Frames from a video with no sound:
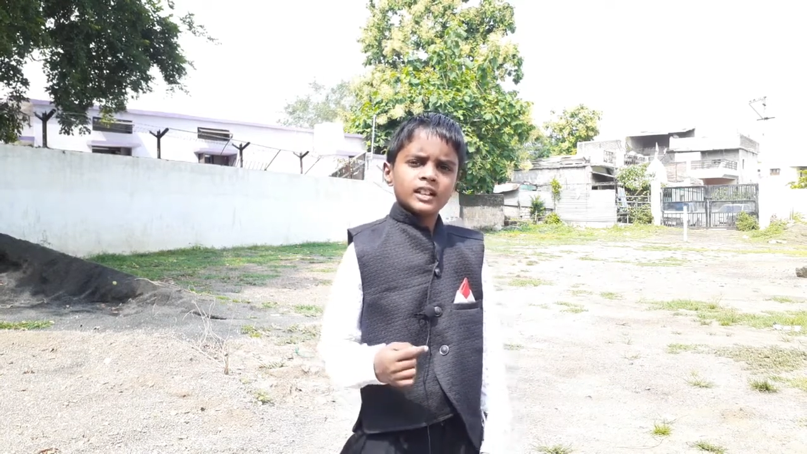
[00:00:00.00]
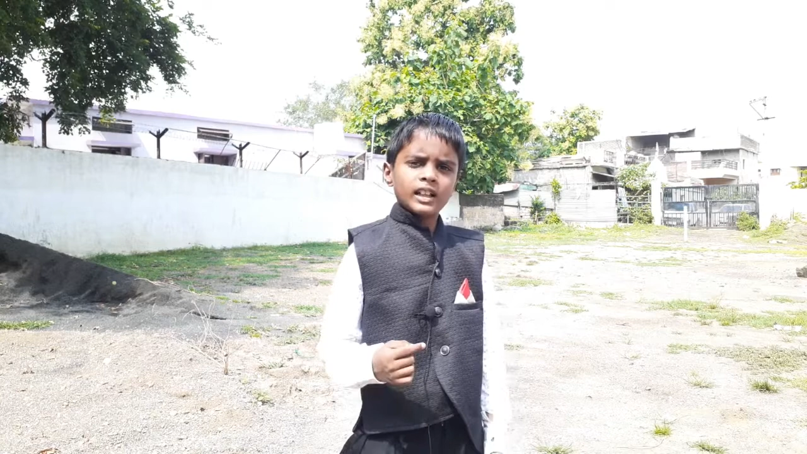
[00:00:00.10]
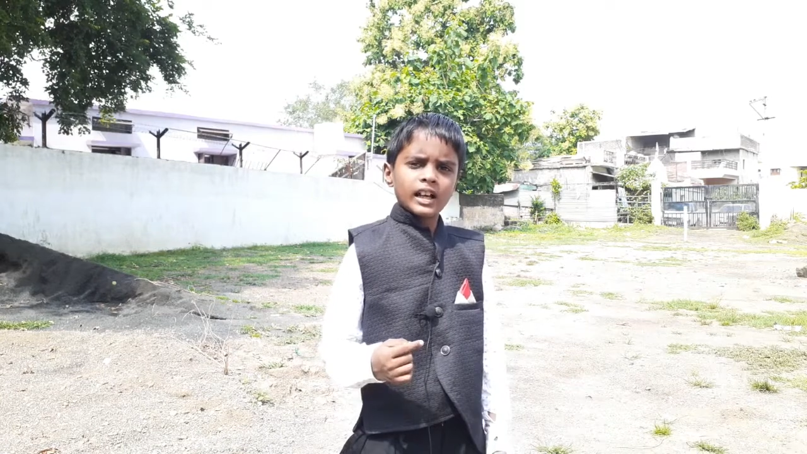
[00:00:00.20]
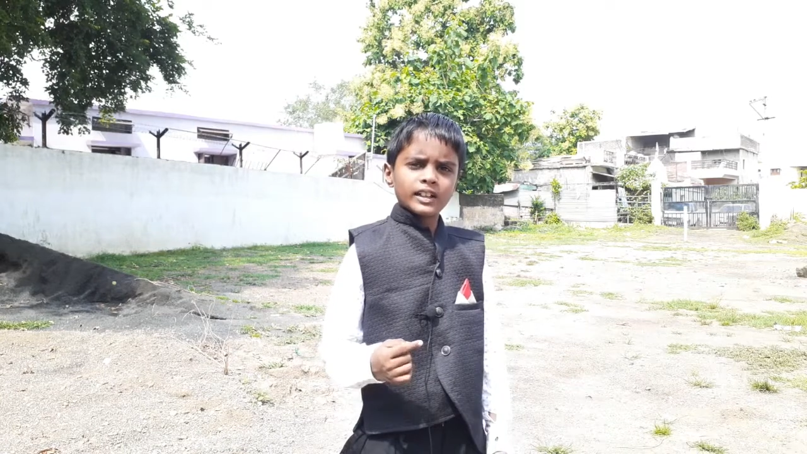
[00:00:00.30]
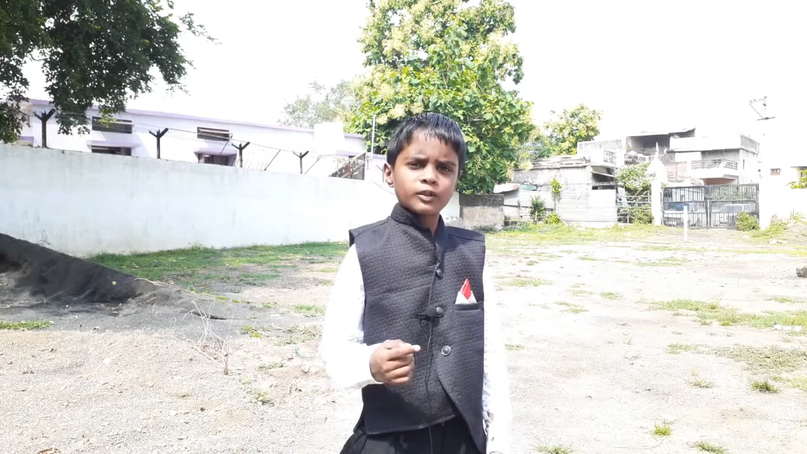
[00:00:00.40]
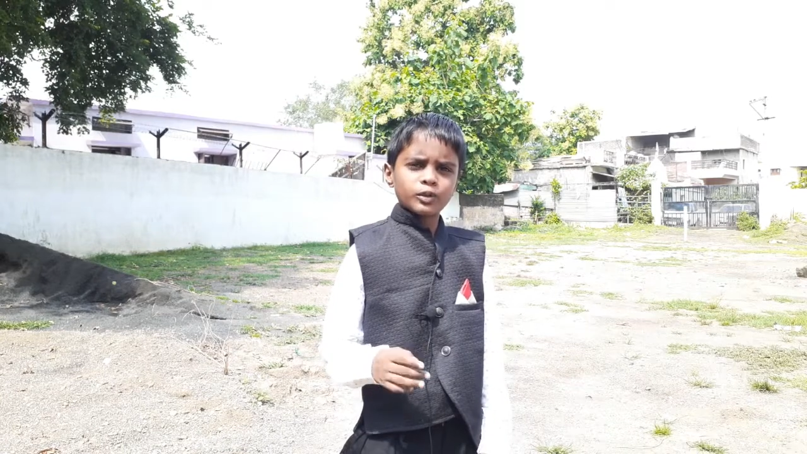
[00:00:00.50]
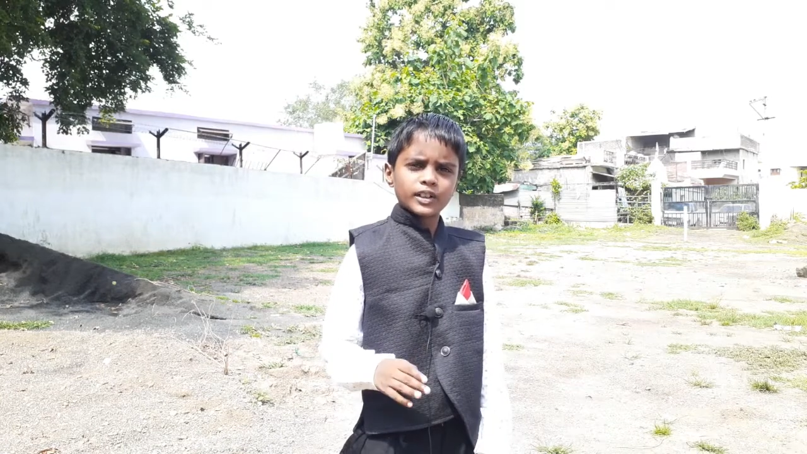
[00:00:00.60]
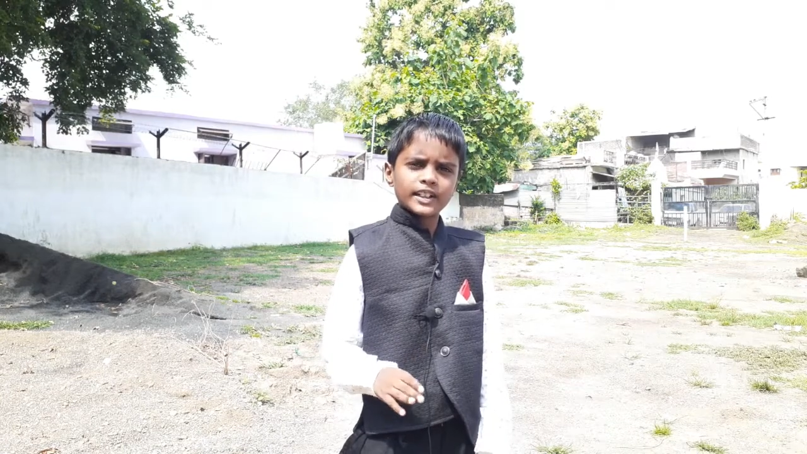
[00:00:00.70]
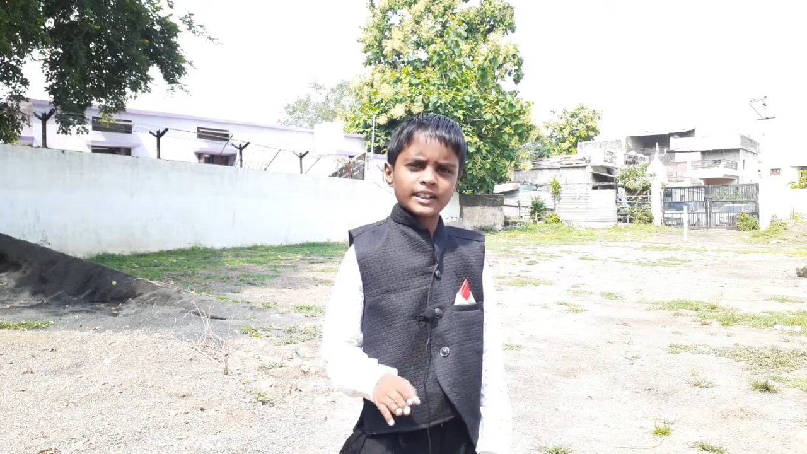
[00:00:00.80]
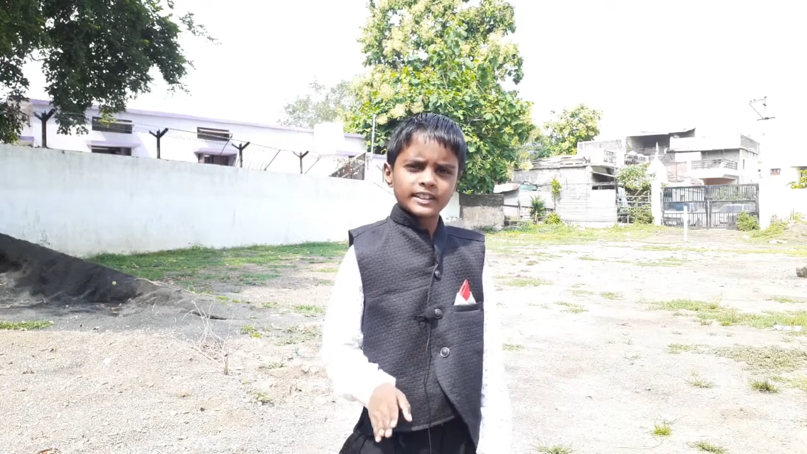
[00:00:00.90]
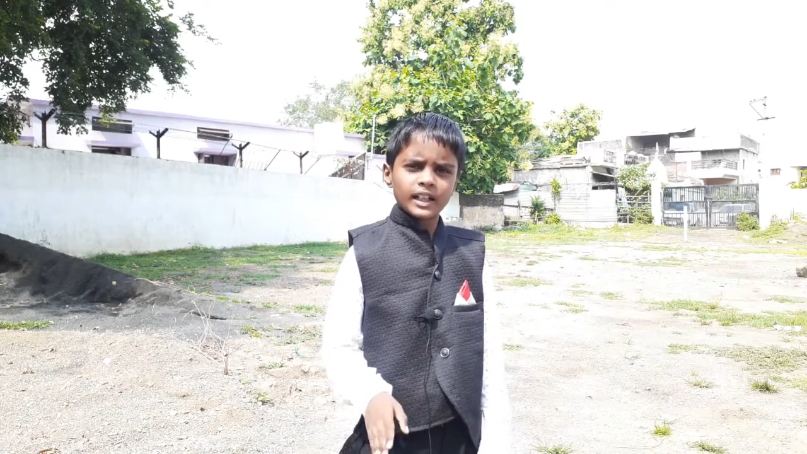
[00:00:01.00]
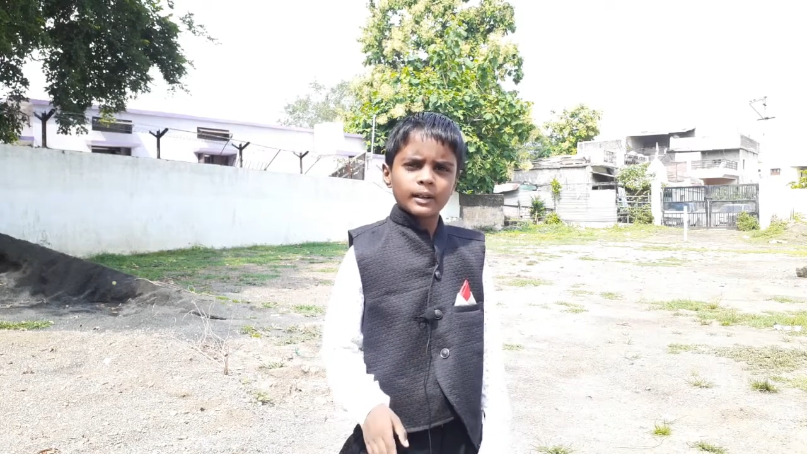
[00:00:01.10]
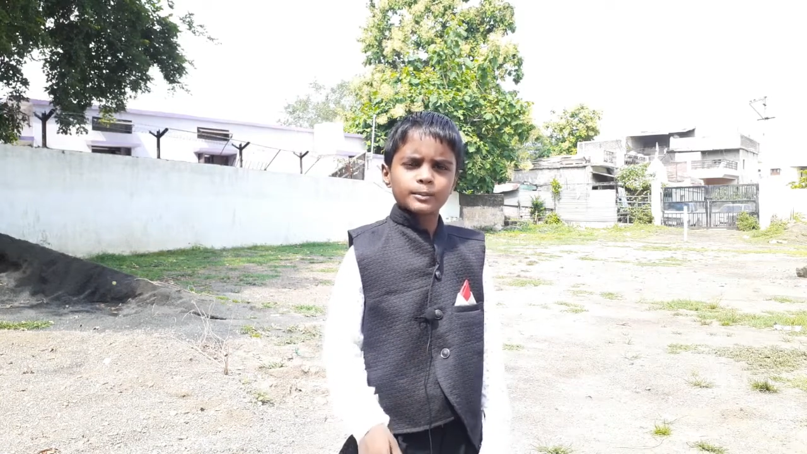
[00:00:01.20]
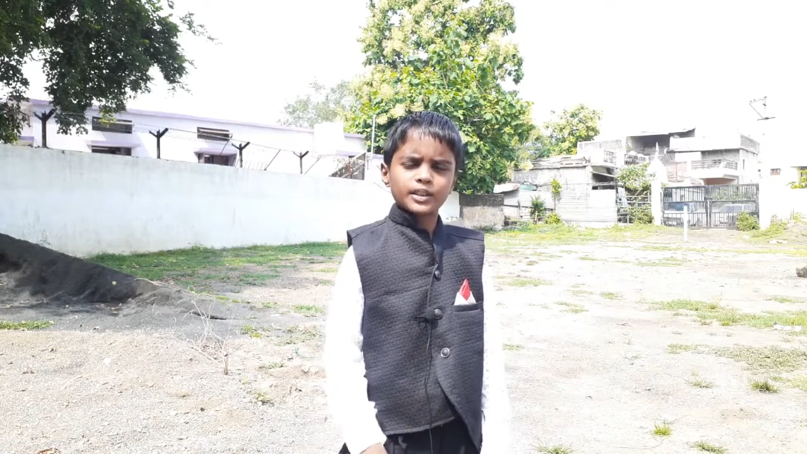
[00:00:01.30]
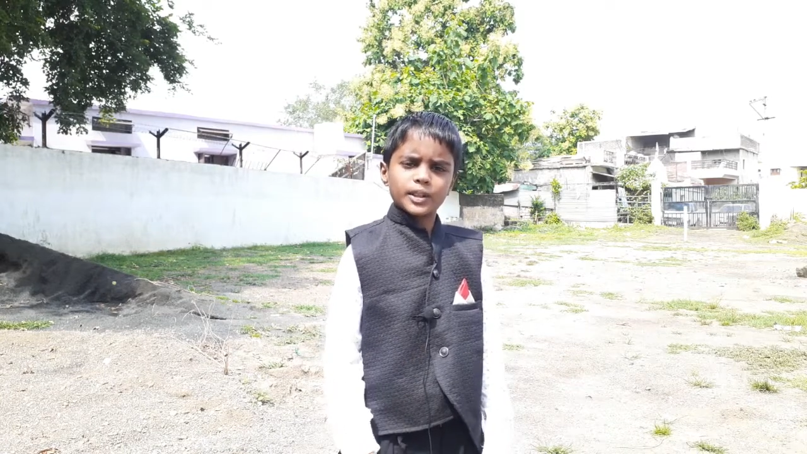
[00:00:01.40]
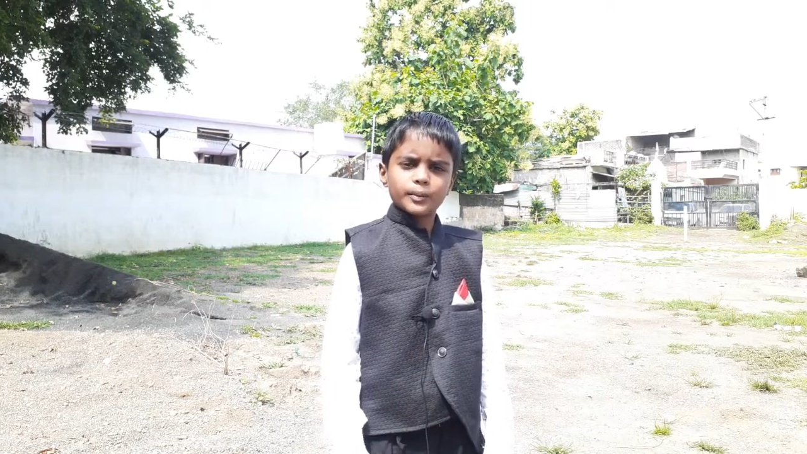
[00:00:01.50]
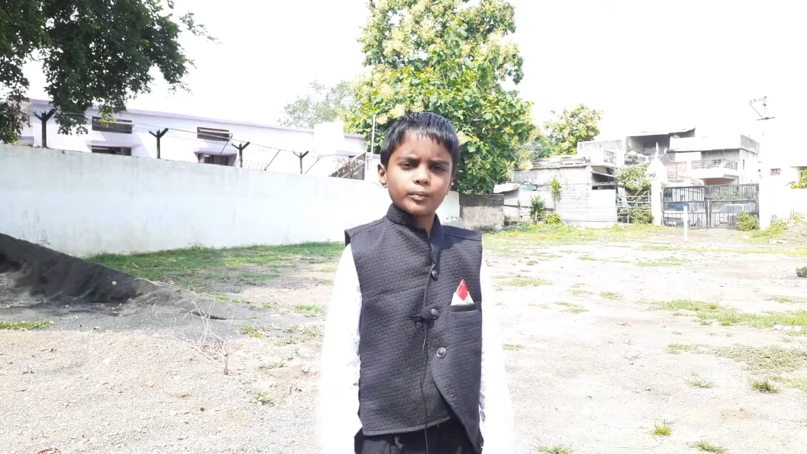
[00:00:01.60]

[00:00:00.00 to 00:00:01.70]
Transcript: ना कि उनके एग्ज़ाम से